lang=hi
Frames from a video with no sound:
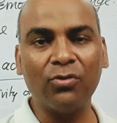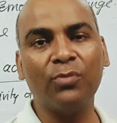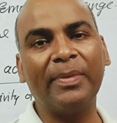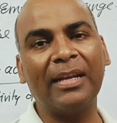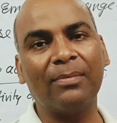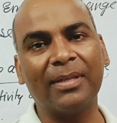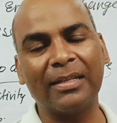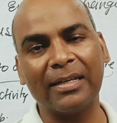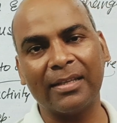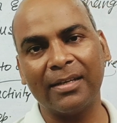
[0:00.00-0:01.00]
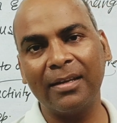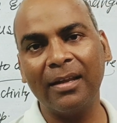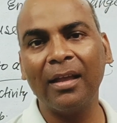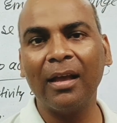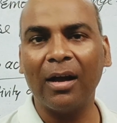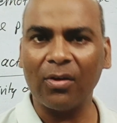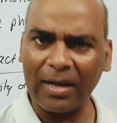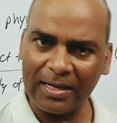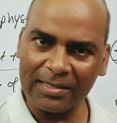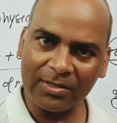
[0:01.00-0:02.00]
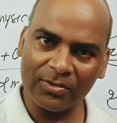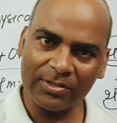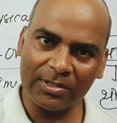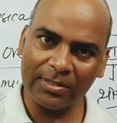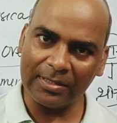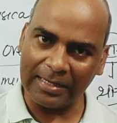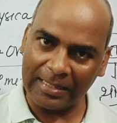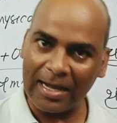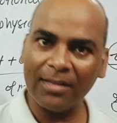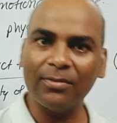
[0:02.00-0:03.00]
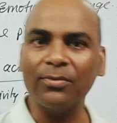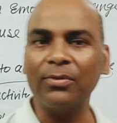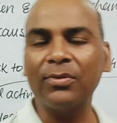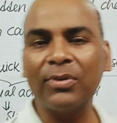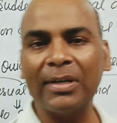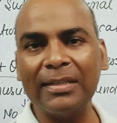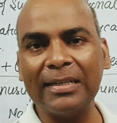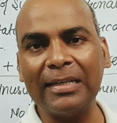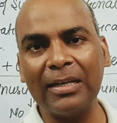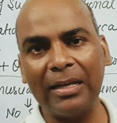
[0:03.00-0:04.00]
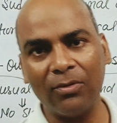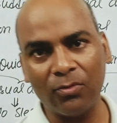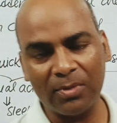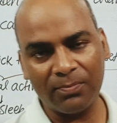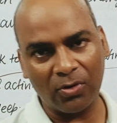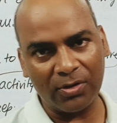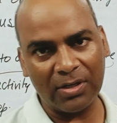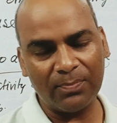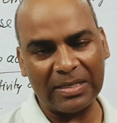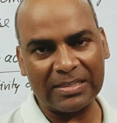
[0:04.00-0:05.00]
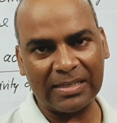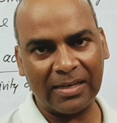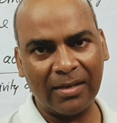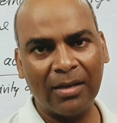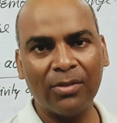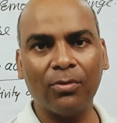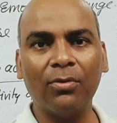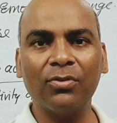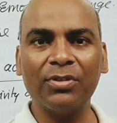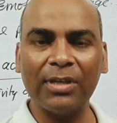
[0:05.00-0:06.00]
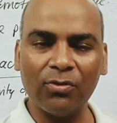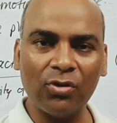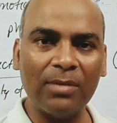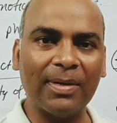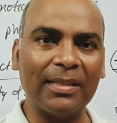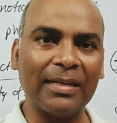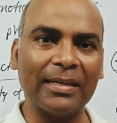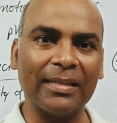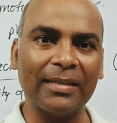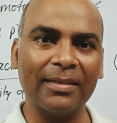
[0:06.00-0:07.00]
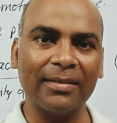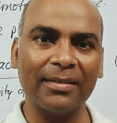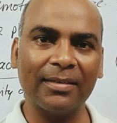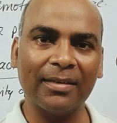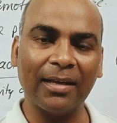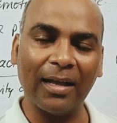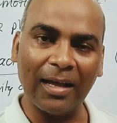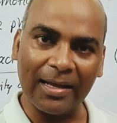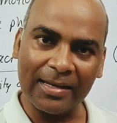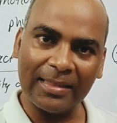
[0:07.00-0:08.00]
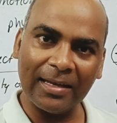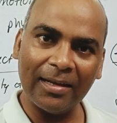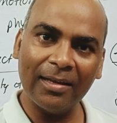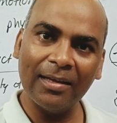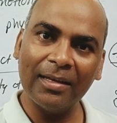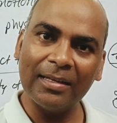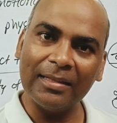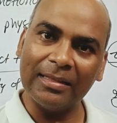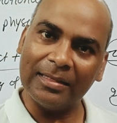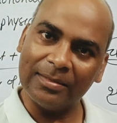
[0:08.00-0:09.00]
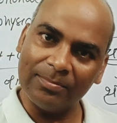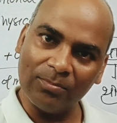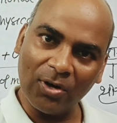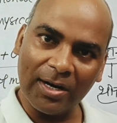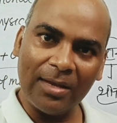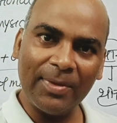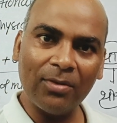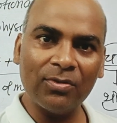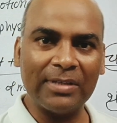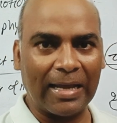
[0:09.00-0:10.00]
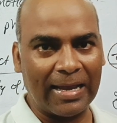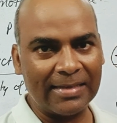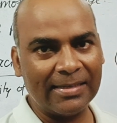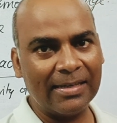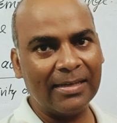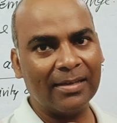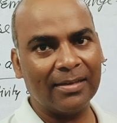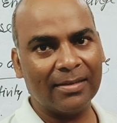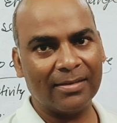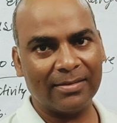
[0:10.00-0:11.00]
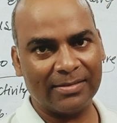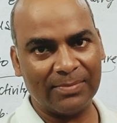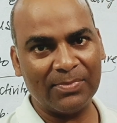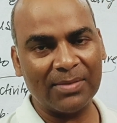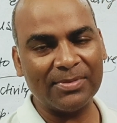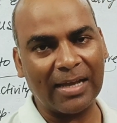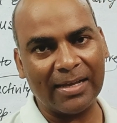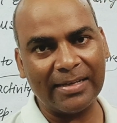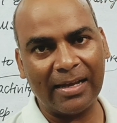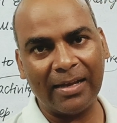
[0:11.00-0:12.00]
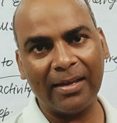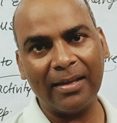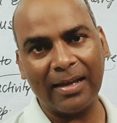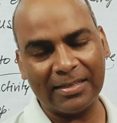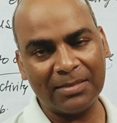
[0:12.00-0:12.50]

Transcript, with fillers: जरूर पीना बंद कर दें और खास तौर से हिदायत उनको है जिनकी उम्र 40 प्लस है तो लोग तो जरूर ही बंद कर दें अन्यथा बॉडी में कुछ ऐसे सिम्टम्स आ जाएंगे